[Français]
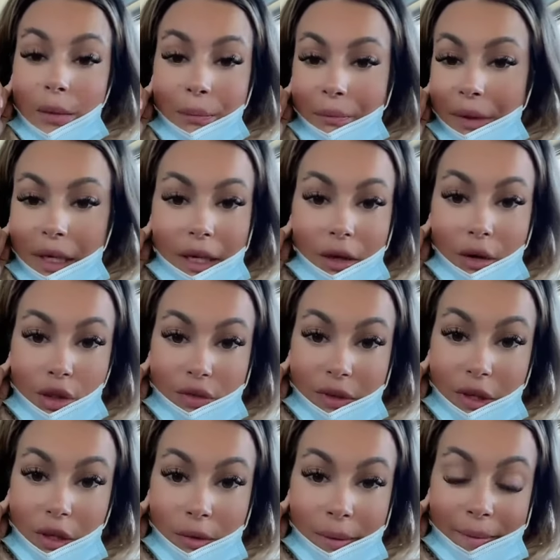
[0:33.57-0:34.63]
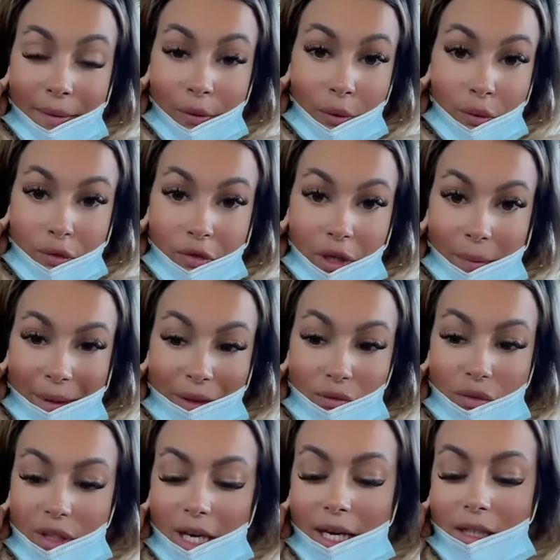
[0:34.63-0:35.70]
mais j'ai quand même euh, confirmé tout
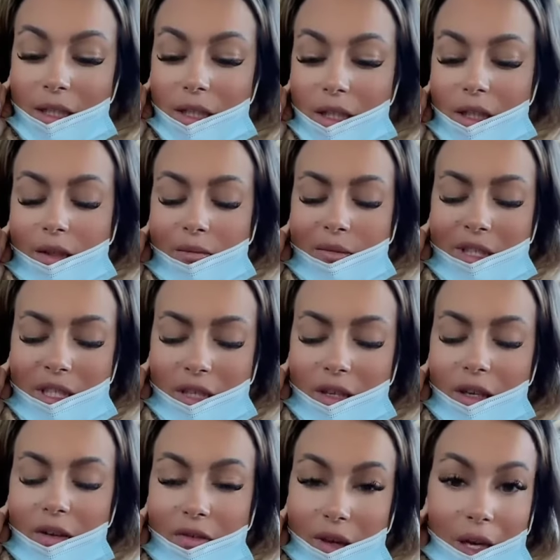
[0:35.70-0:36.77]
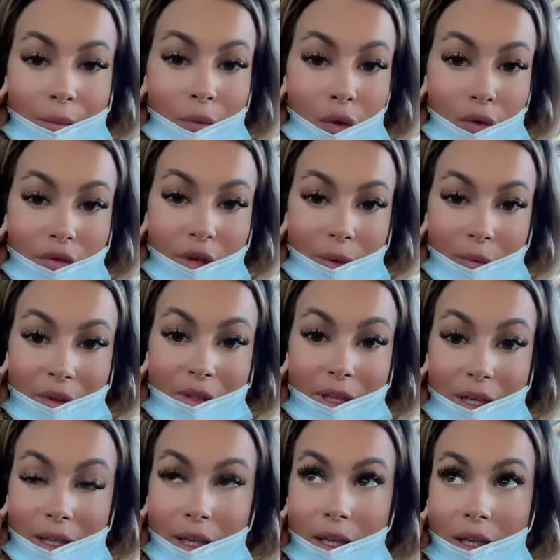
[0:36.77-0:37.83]
ça, mais j'ai vraiment, vraiment très,
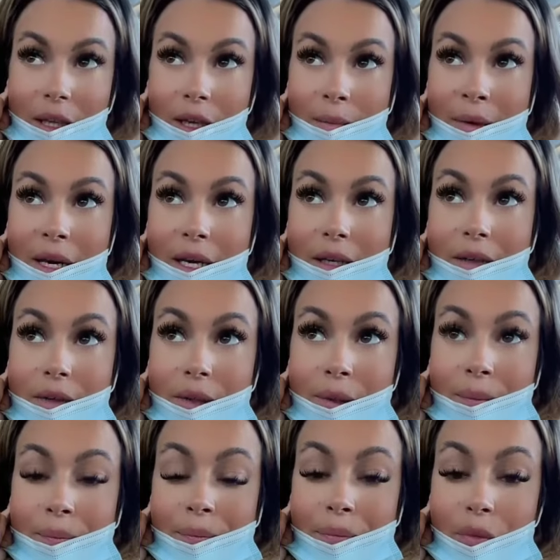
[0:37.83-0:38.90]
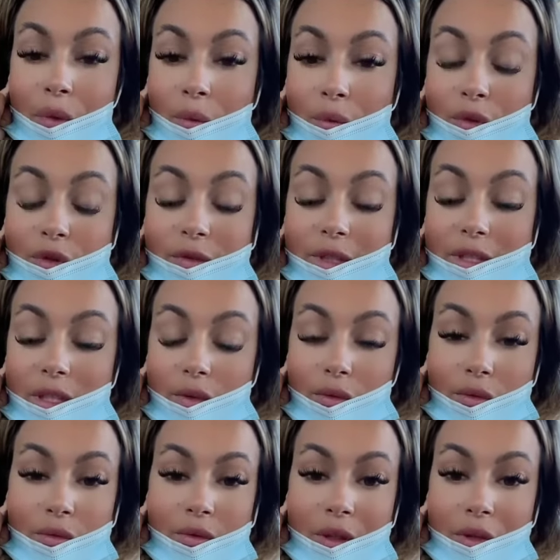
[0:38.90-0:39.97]
très, très mal. Euh, donc je vais essayer de
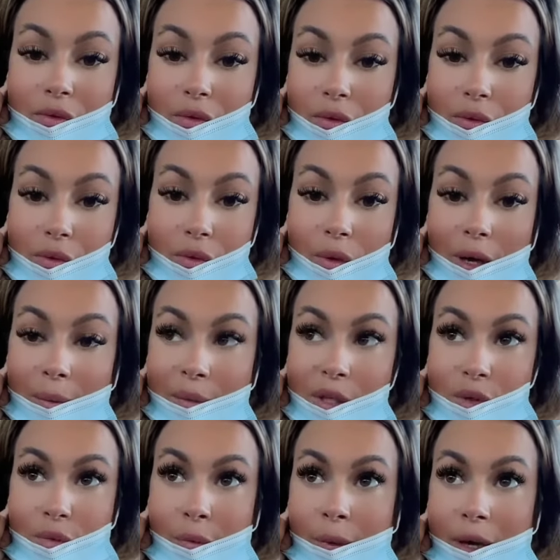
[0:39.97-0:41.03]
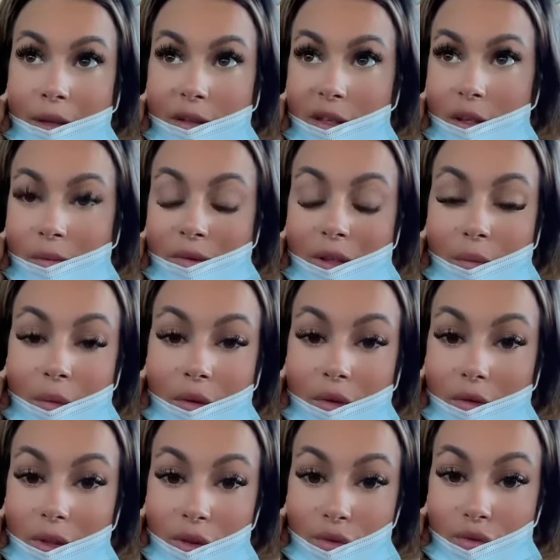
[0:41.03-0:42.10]
trouver une solution rapide. Je ne peux pas rester comme ça pendant
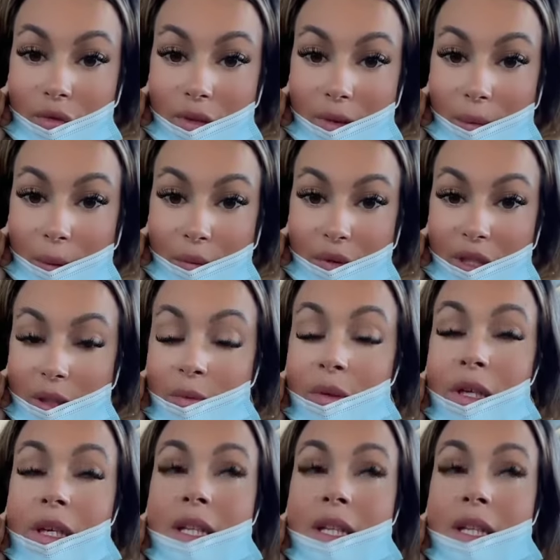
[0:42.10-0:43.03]
des jours, c'est pas possible.